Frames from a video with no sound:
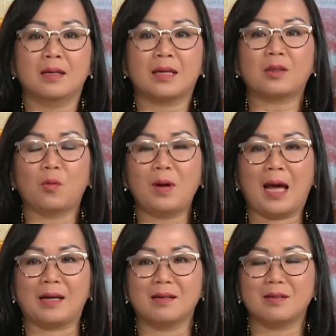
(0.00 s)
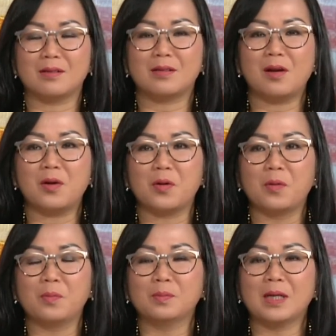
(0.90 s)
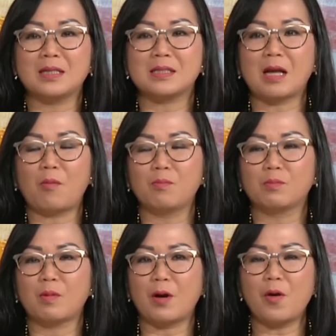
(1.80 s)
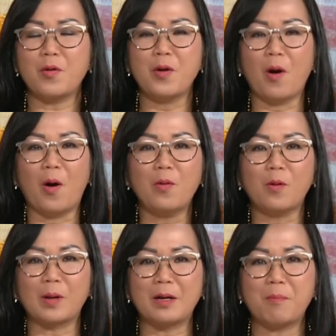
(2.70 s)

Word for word: cái tủ lạnh nó rung lên xong mà nó nổ một cái,